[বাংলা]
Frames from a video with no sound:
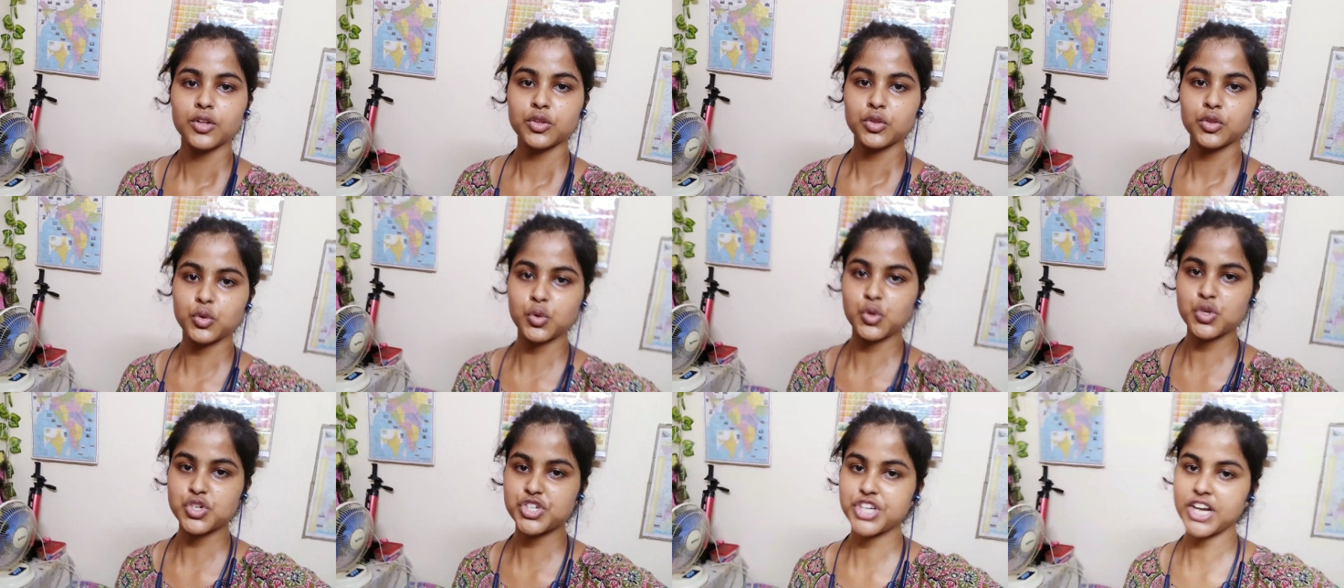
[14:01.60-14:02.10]
তো
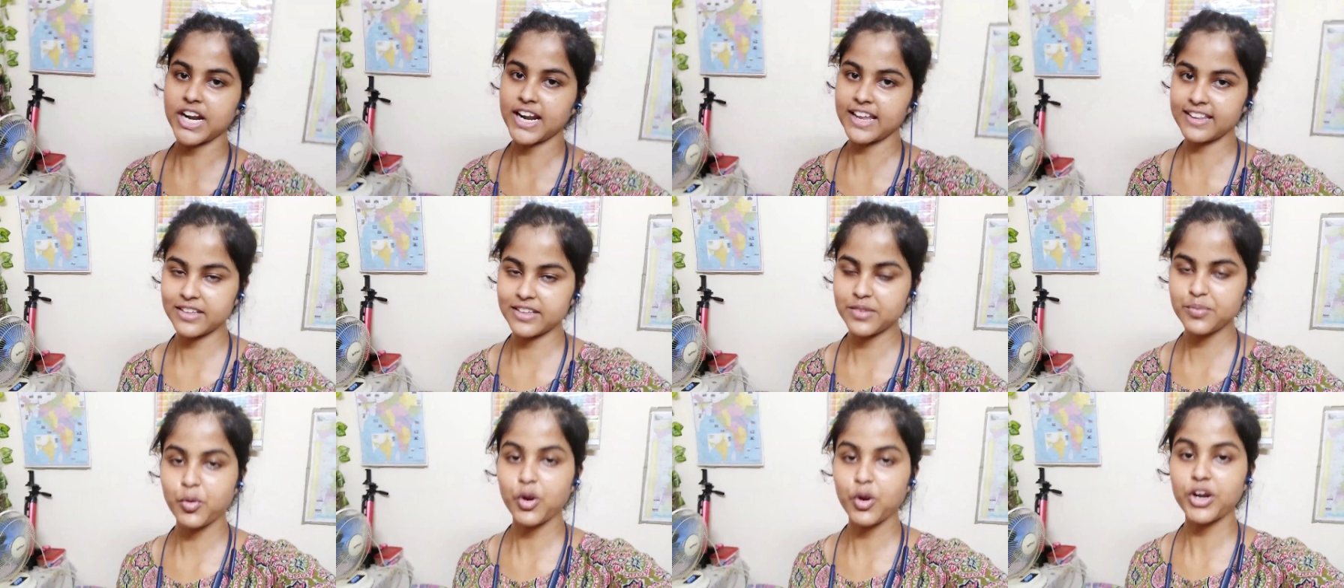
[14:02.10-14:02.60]

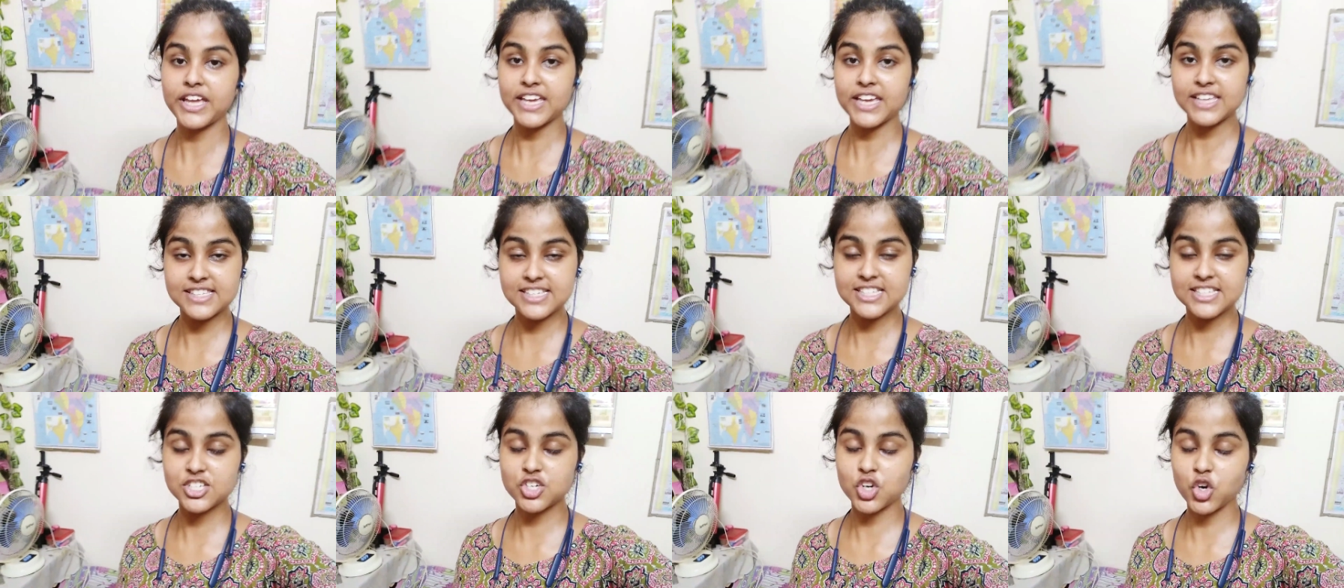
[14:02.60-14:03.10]
সারাদিন পর এই
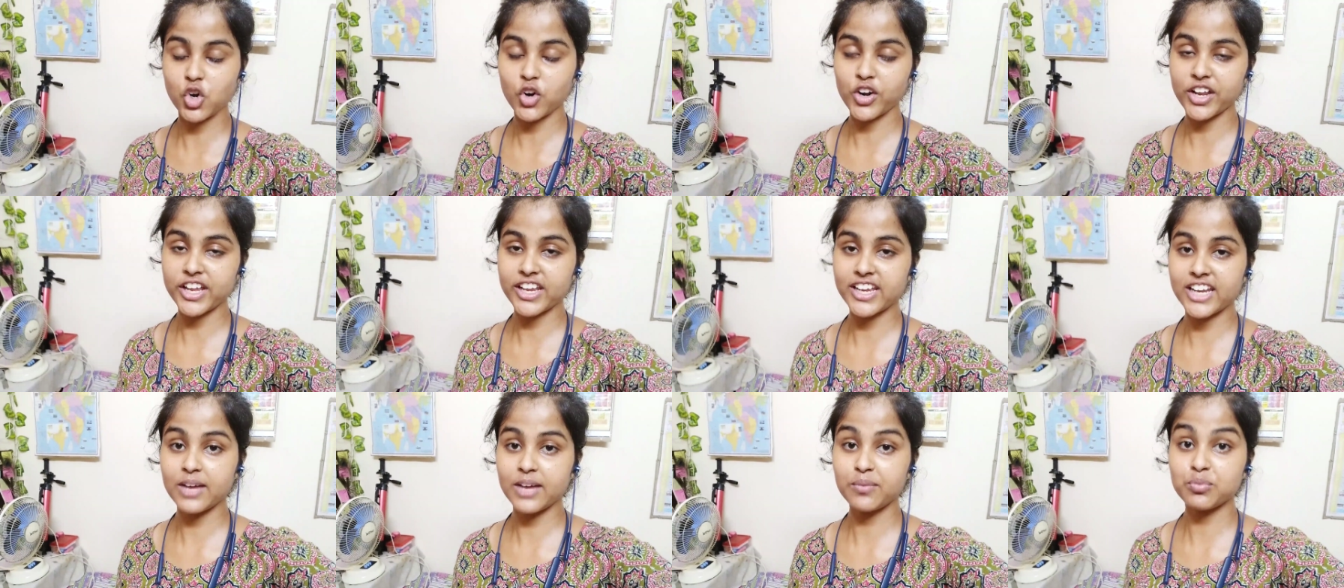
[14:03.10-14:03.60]
জাস্ট ঘরে
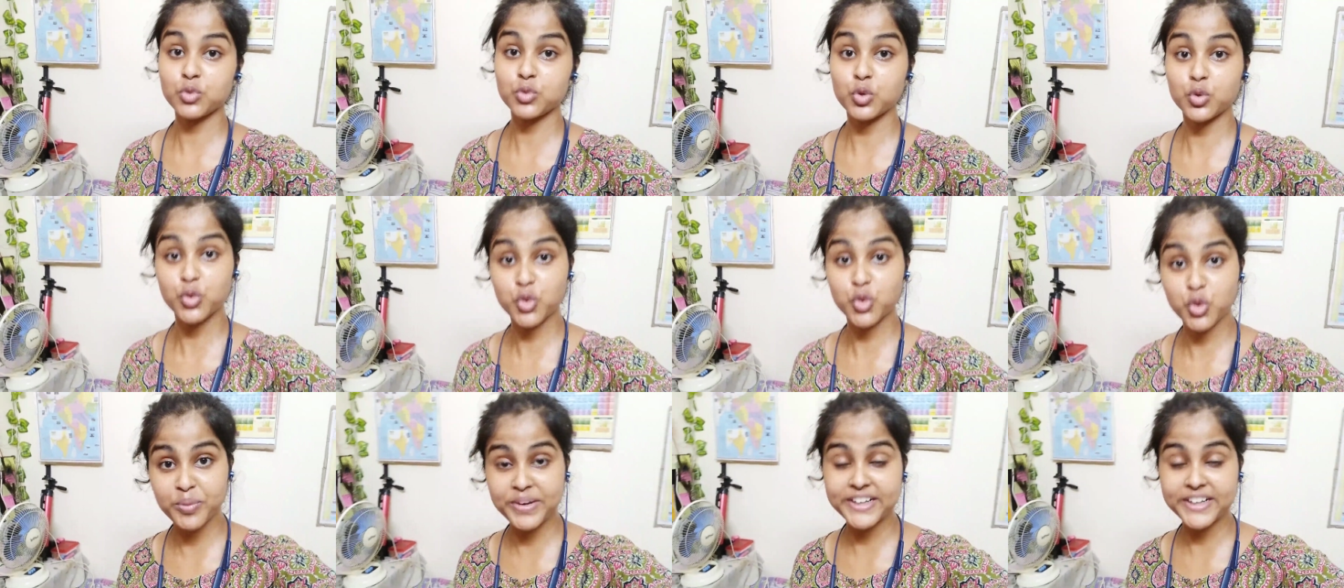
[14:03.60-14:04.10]
এলাম তো
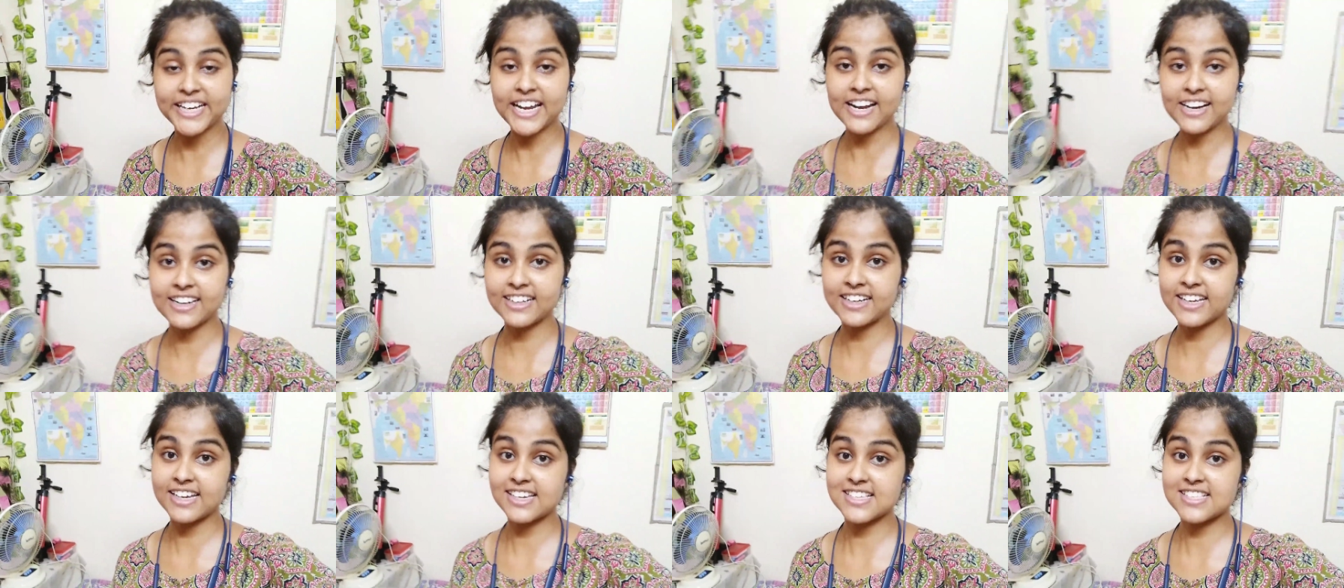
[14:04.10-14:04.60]
খুবই টায়ার্ড
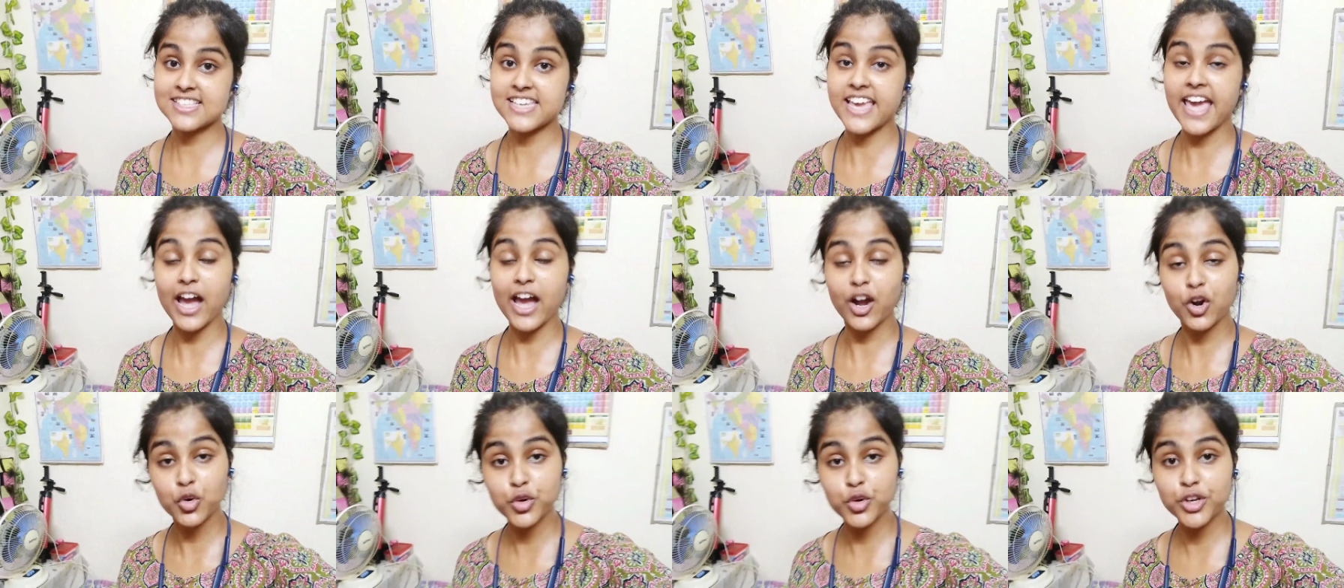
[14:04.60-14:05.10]
লাগছে
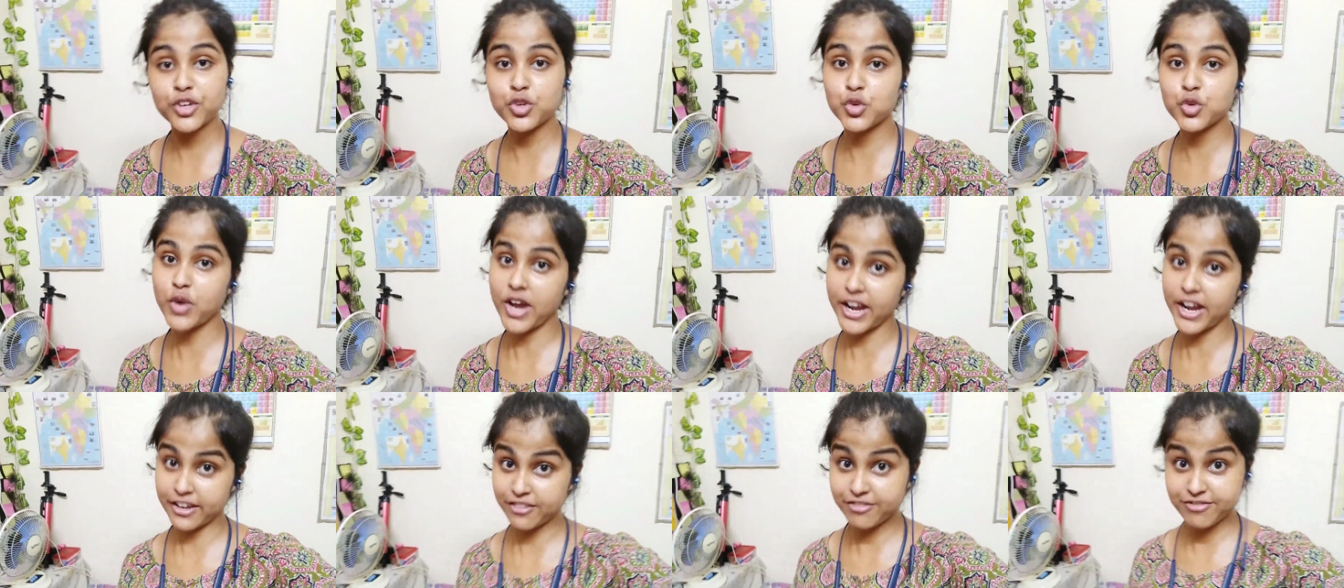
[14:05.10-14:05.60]
এখন একটু
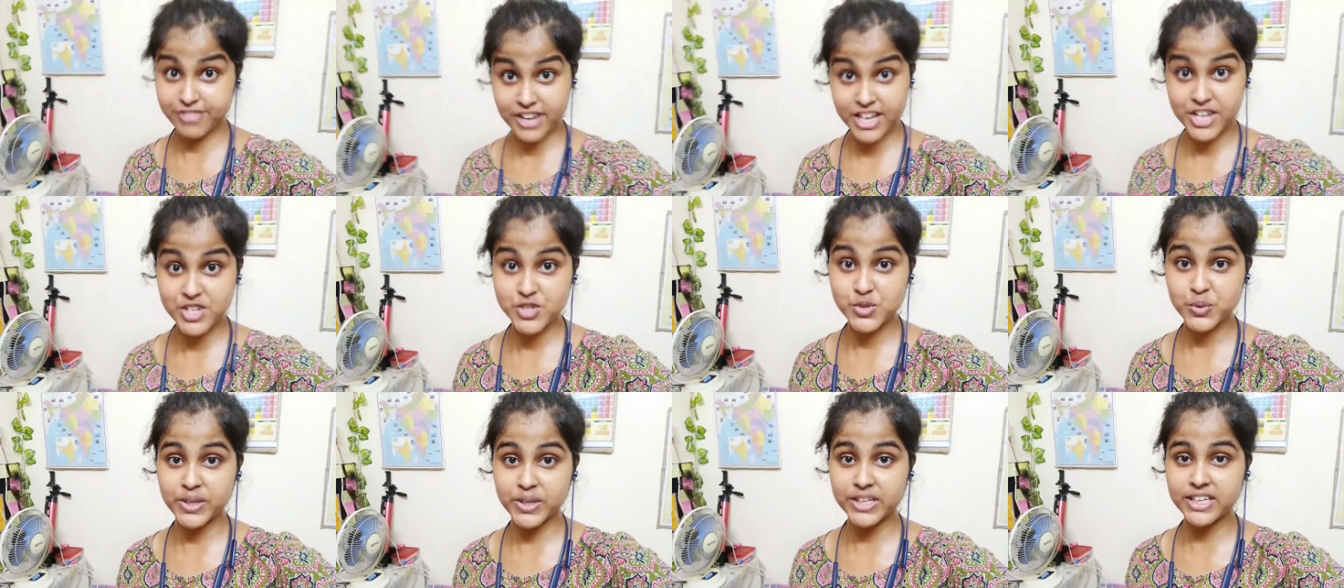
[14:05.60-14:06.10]
আগে ফ্রেশ
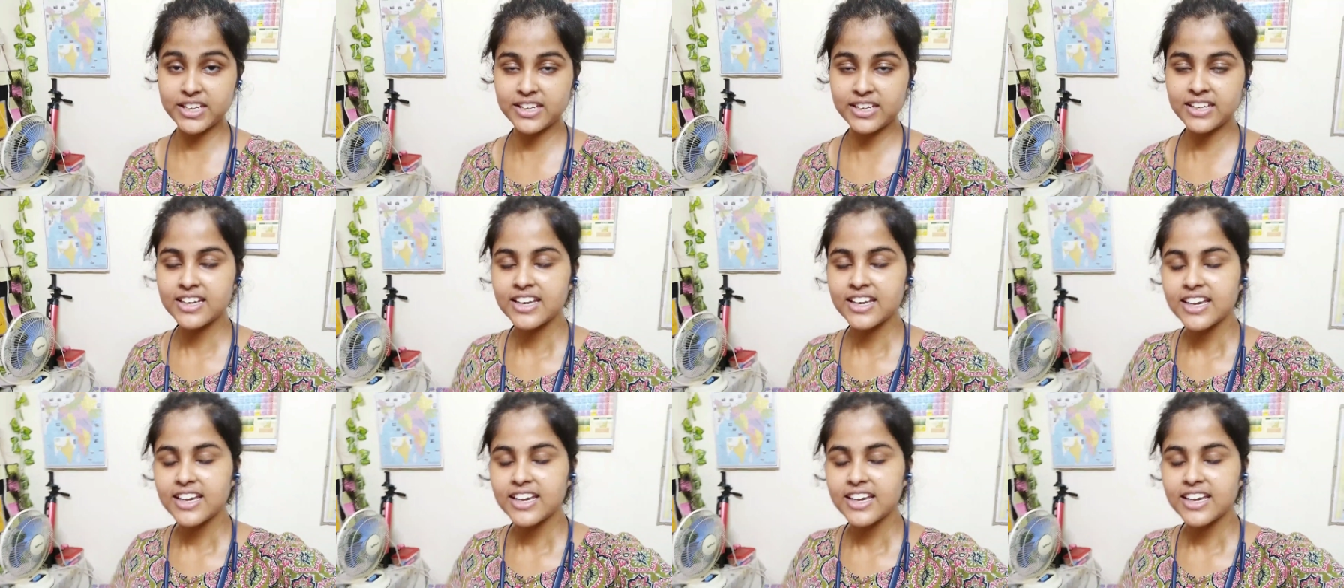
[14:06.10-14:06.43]
হয়ে নিই